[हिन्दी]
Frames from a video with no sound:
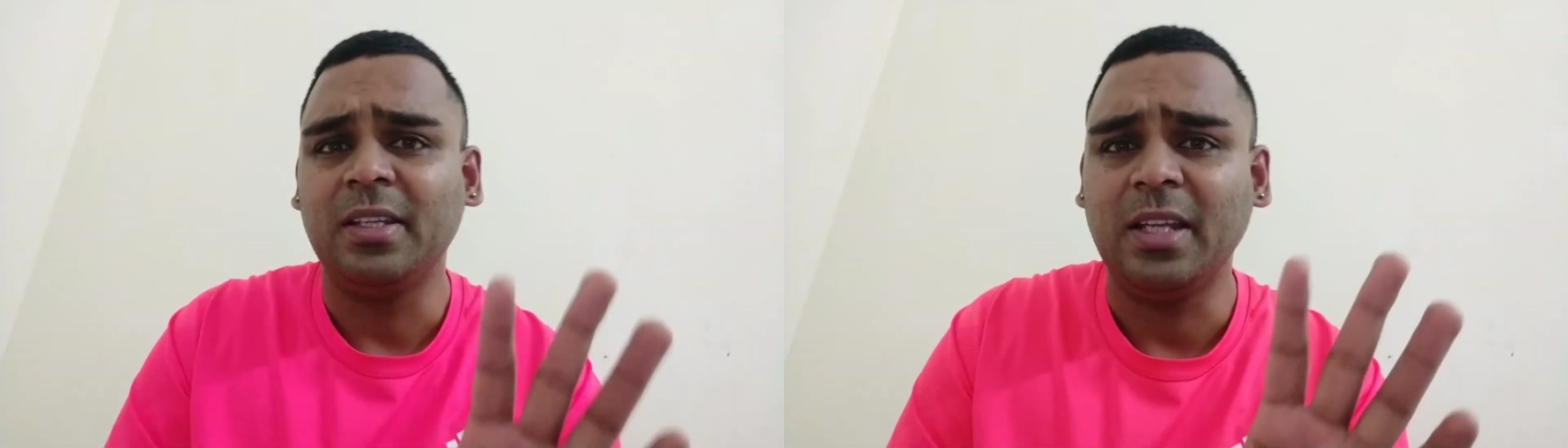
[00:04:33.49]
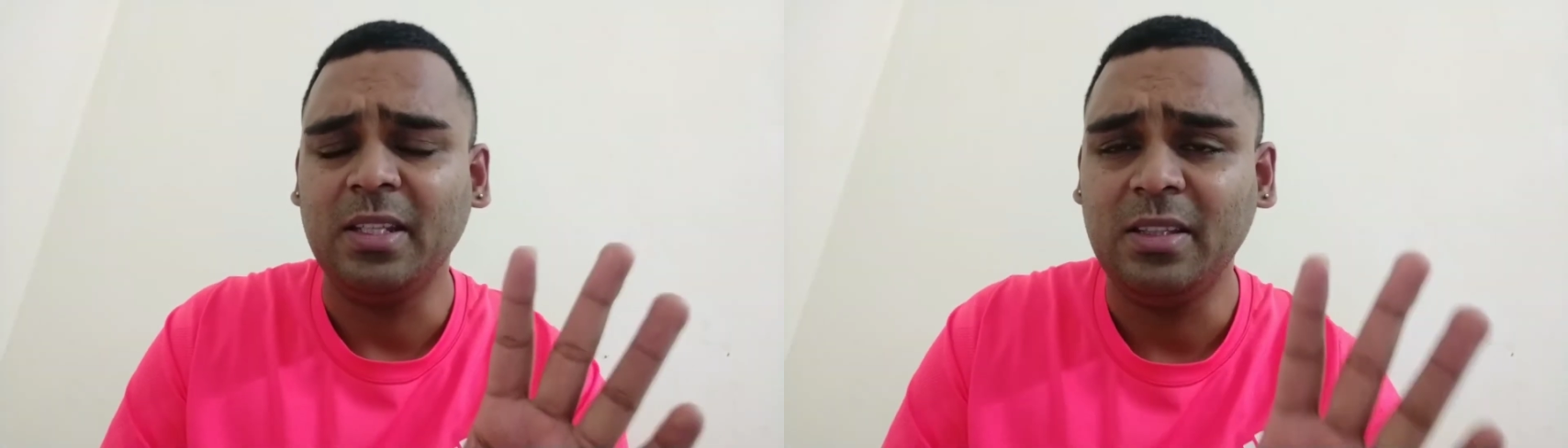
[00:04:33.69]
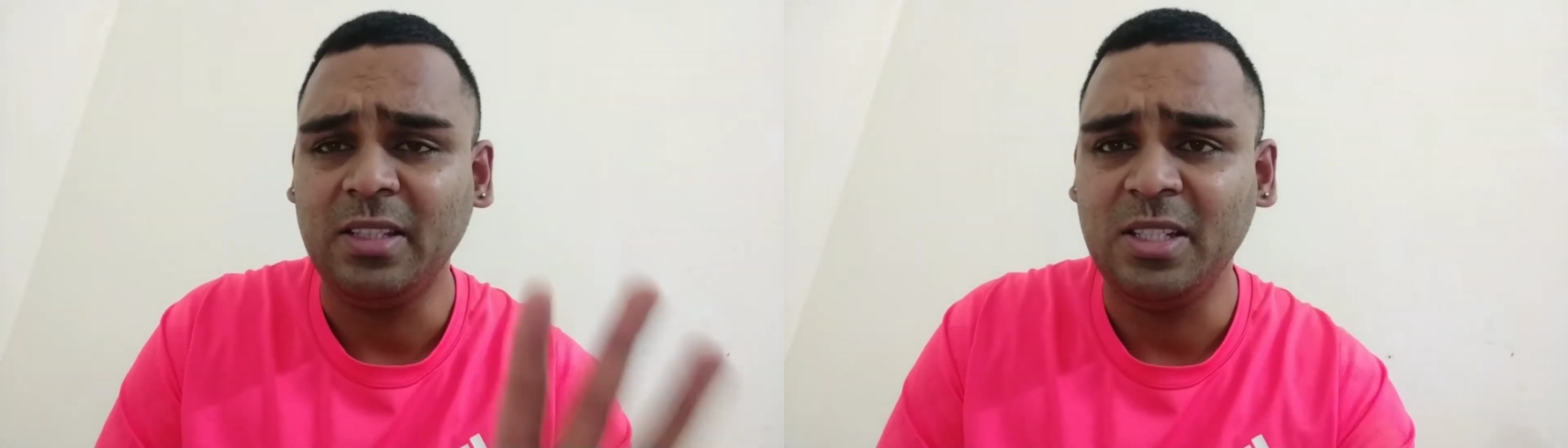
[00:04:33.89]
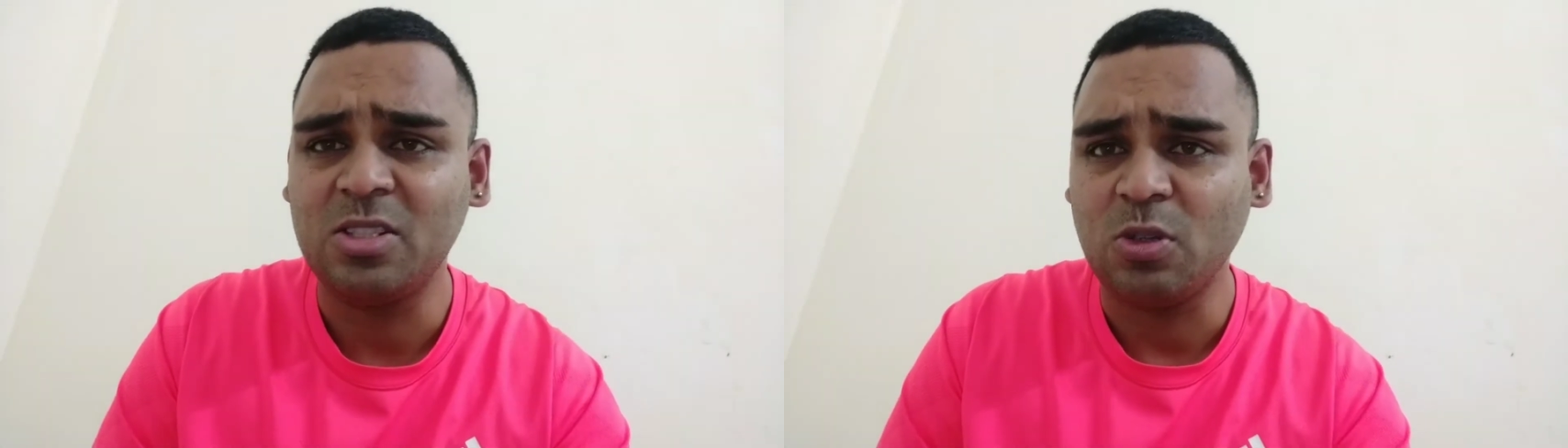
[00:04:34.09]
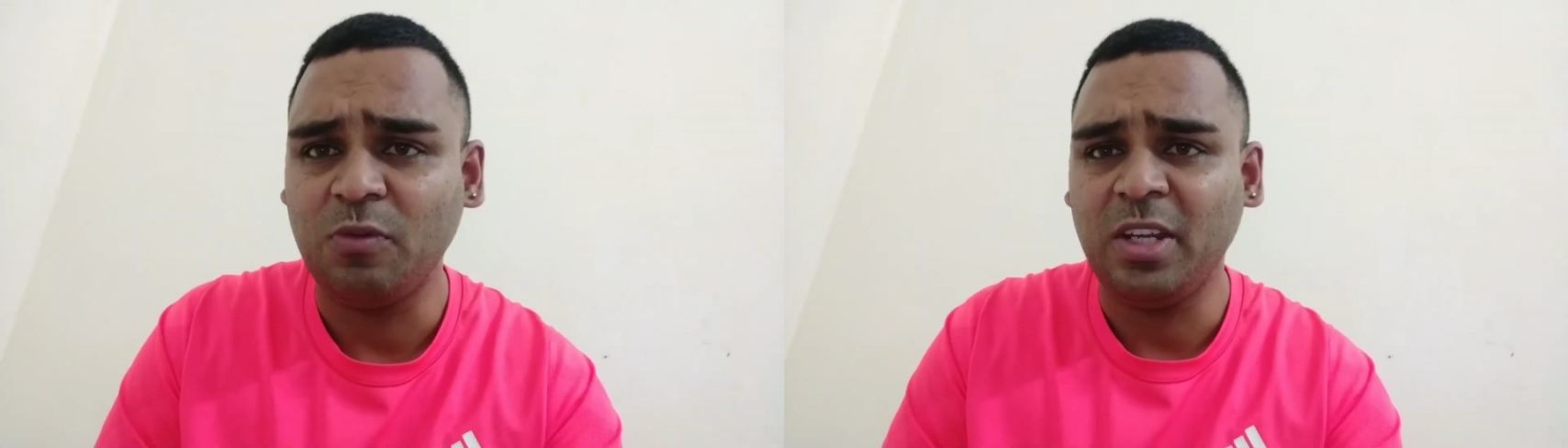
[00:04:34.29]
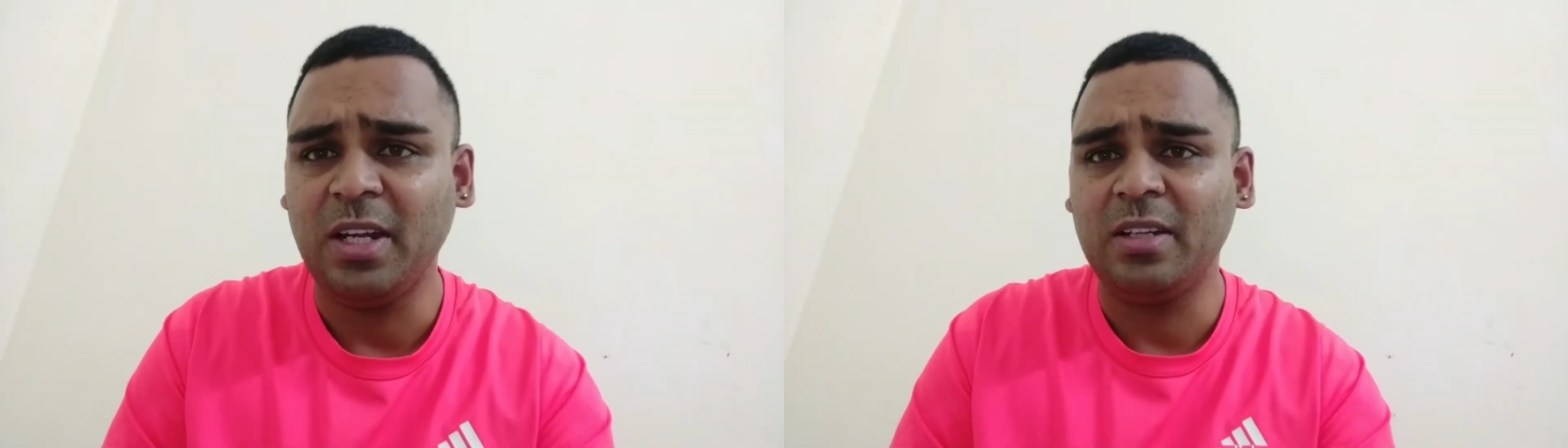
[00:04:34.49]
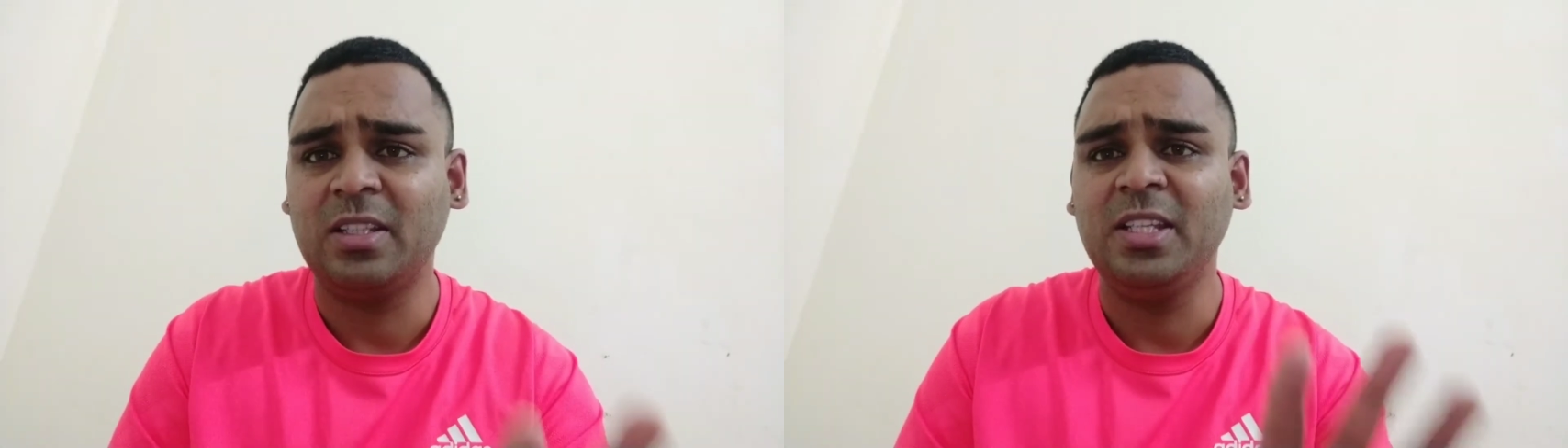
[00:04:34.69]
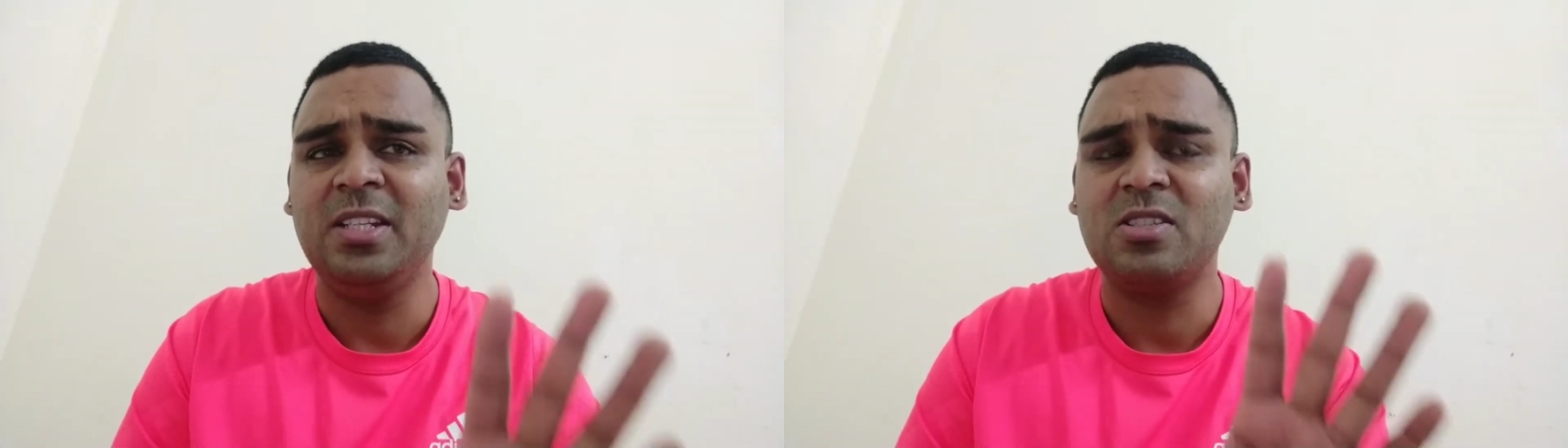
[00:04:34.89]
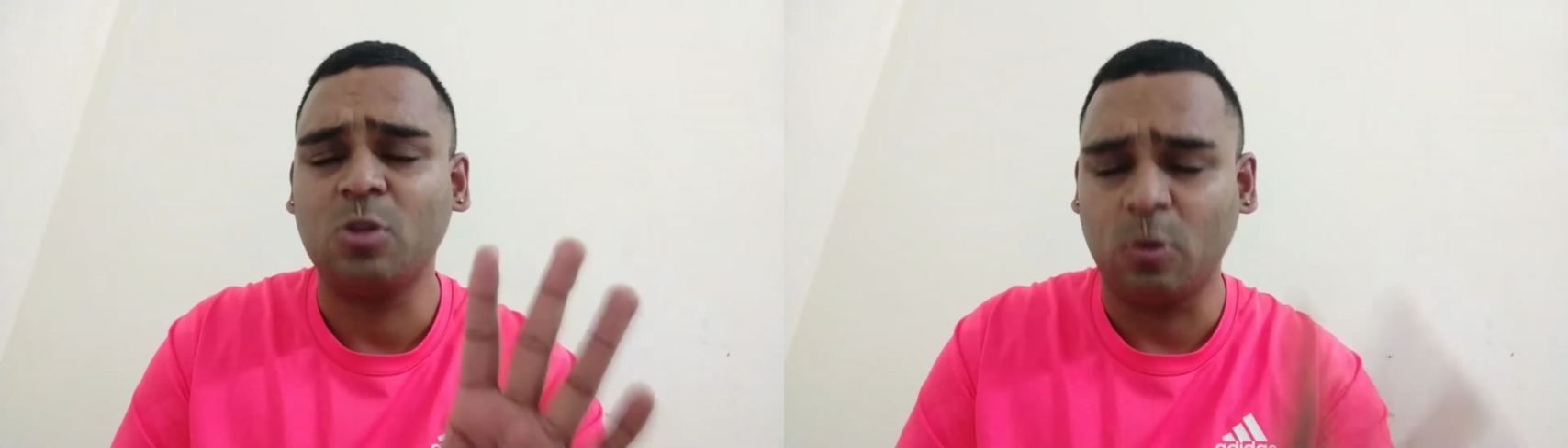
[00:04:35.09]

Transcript: यानी तीन सौ वी तीन